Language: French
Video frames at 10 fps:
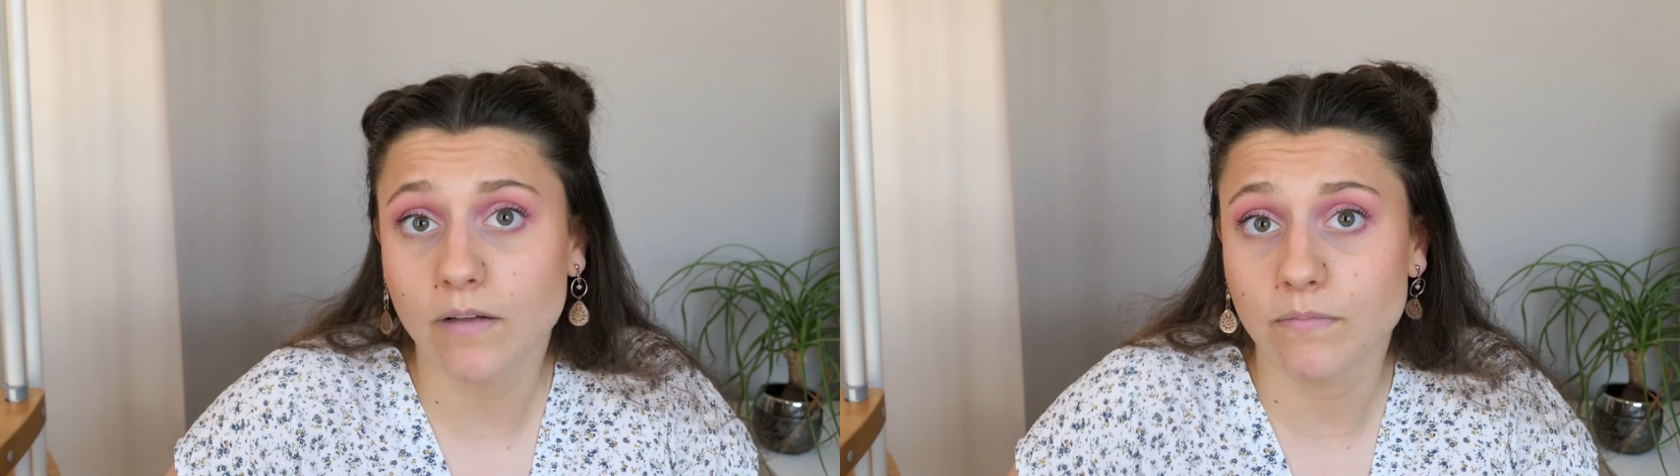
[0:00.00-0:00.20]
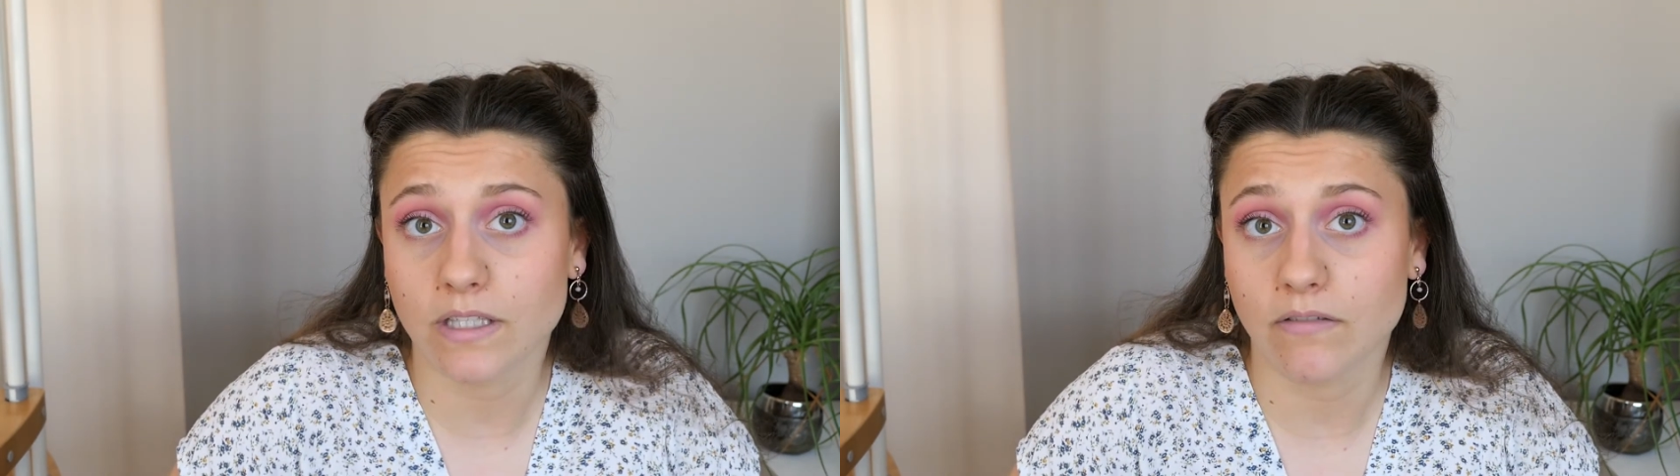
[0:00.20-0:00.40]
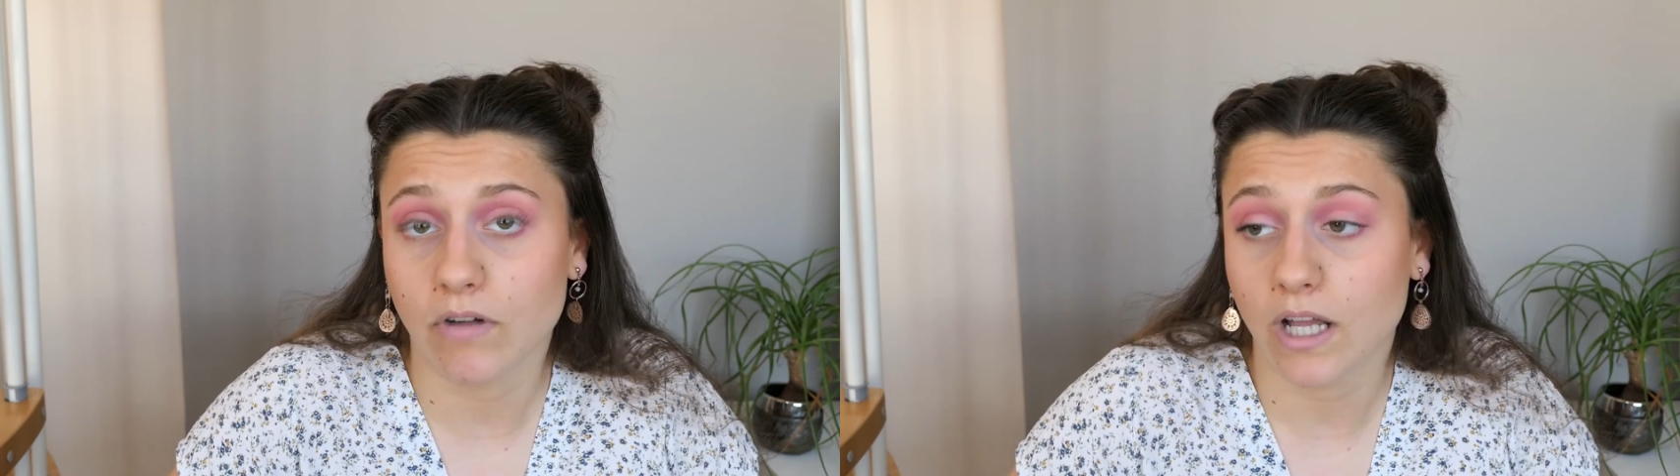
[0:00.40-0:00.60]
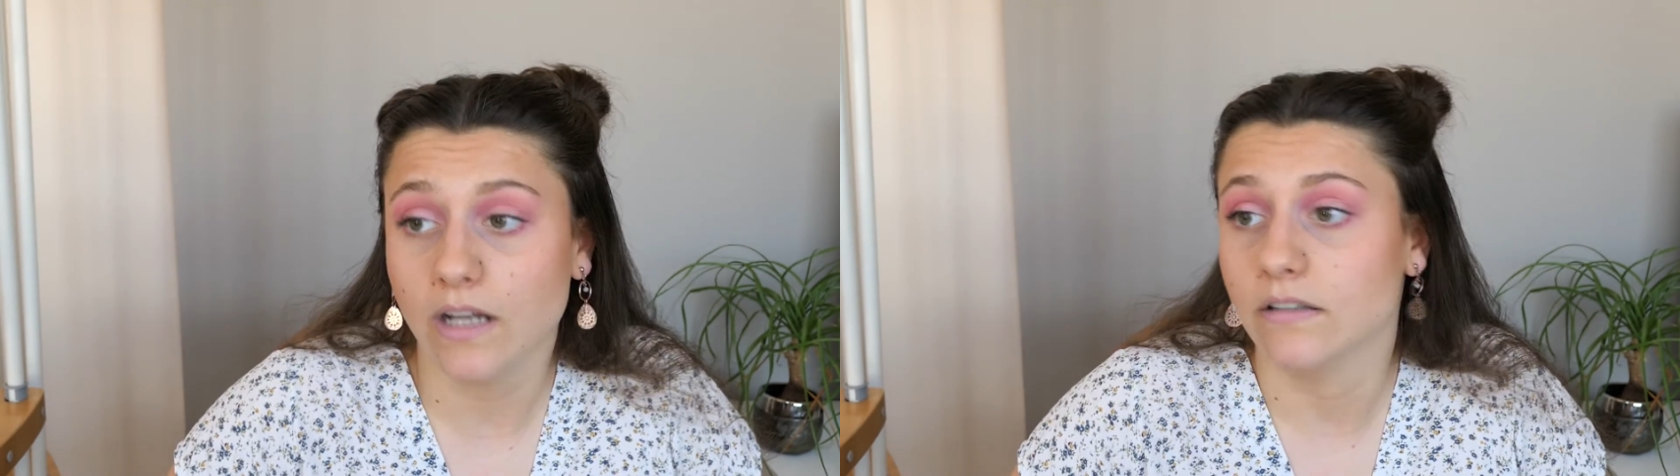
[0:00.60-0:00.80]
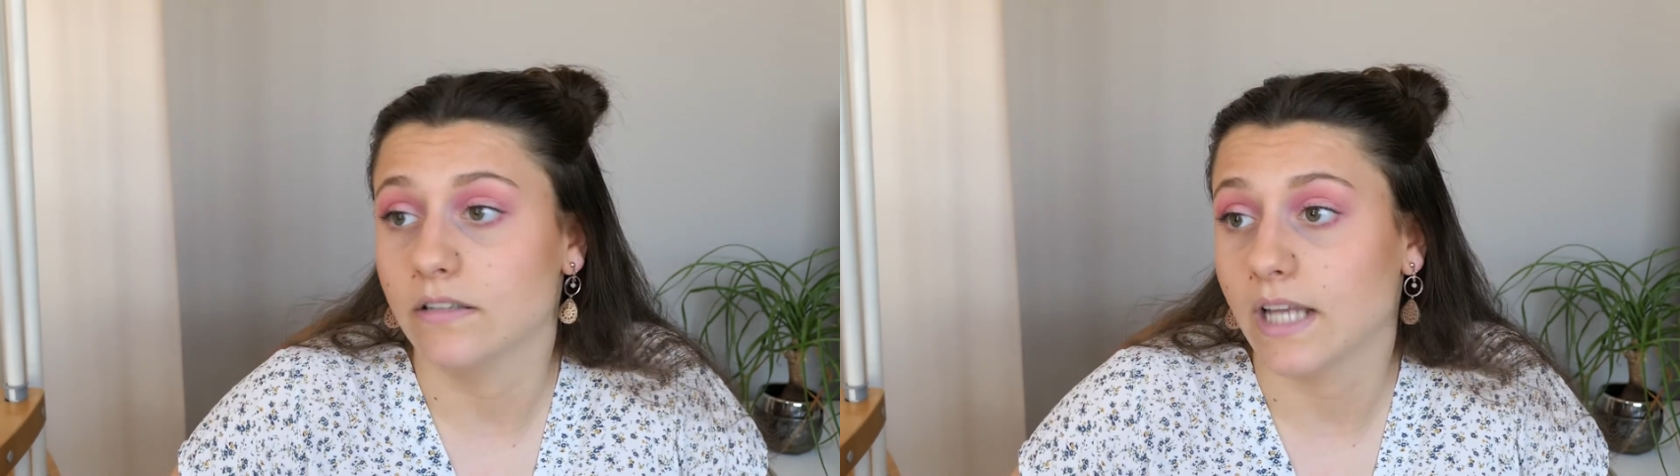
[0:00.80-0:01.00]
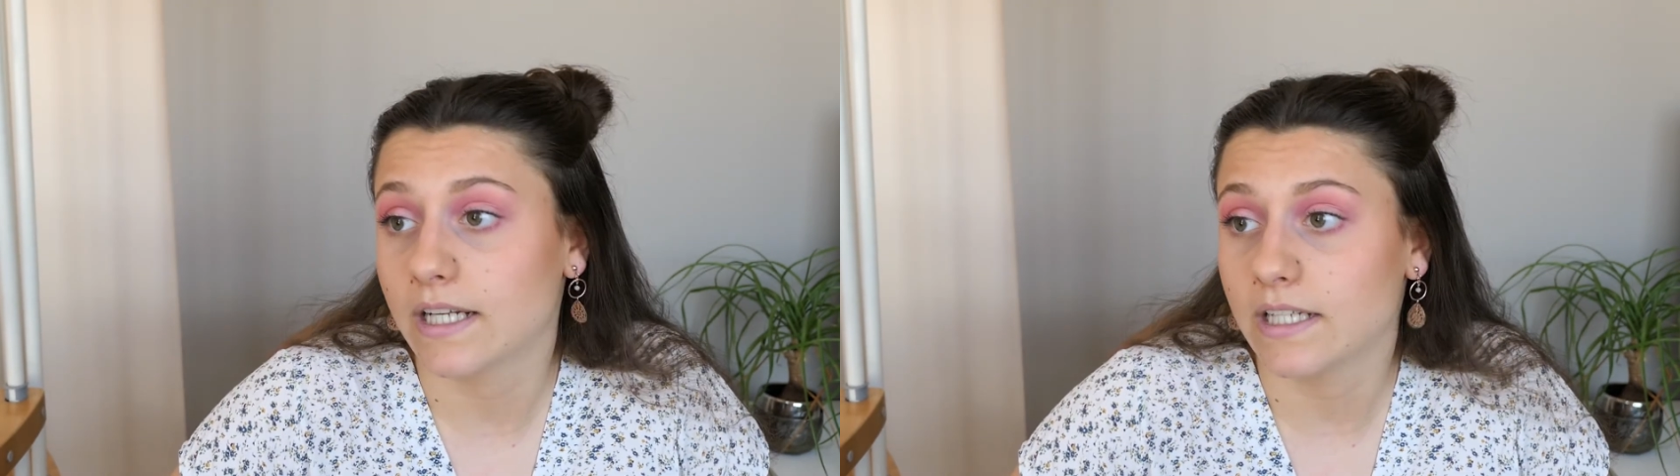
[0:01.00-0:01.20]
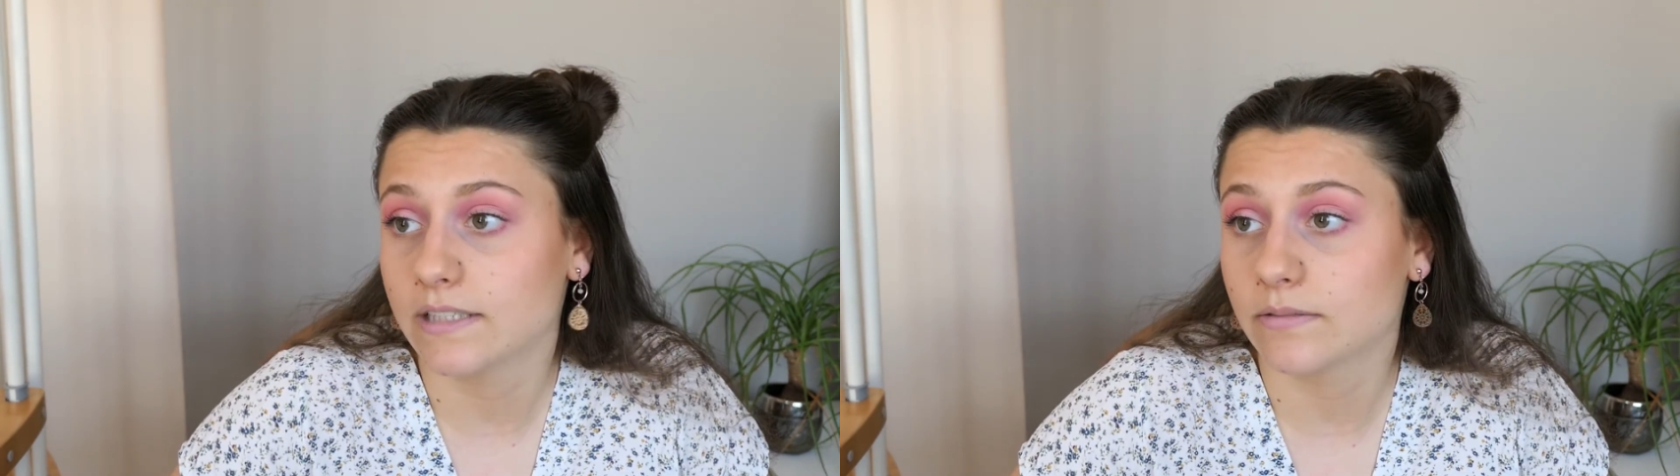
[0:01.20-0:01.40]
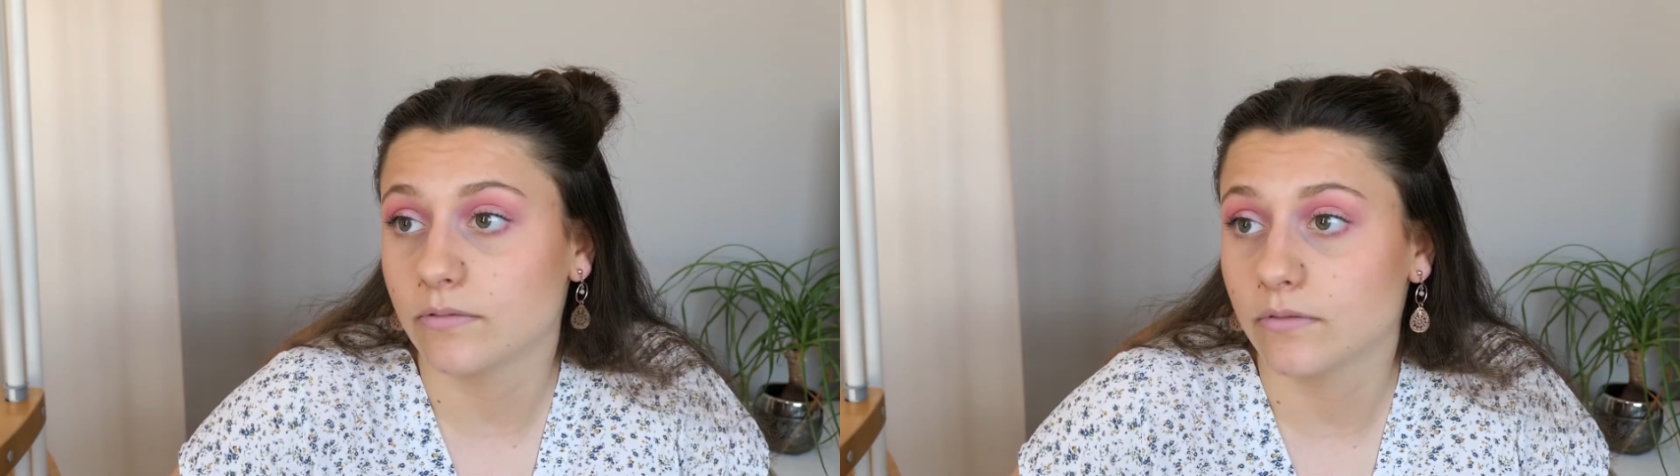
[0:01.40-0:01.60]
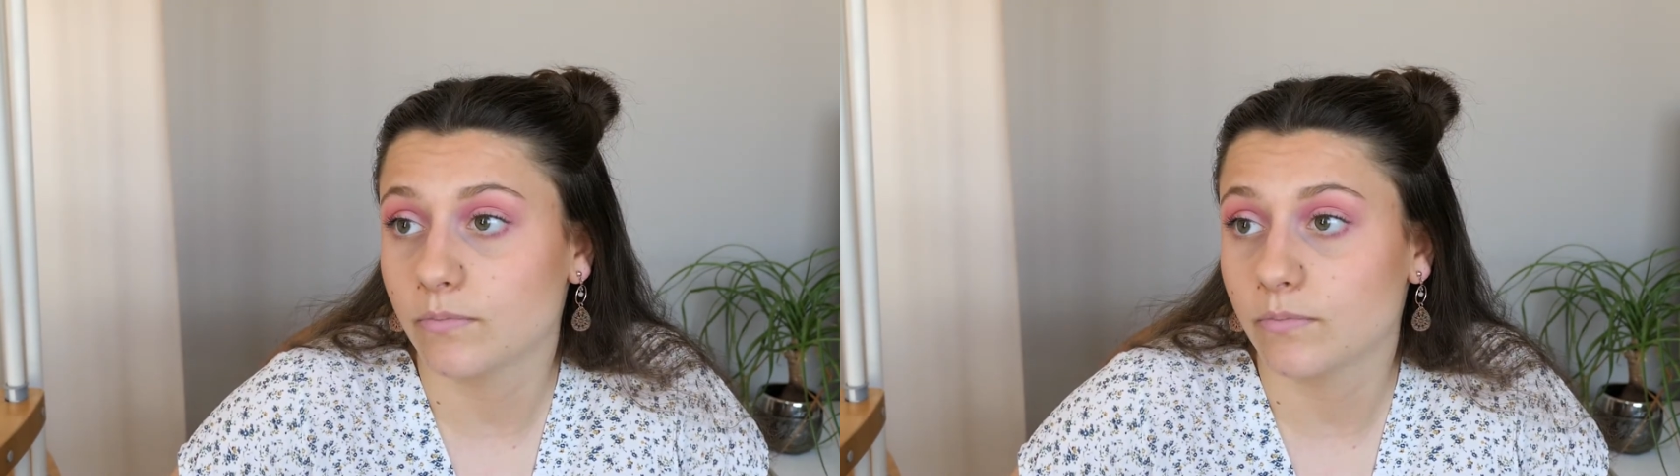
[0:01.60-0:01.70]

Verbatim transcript: Hein, mais voilà, classe,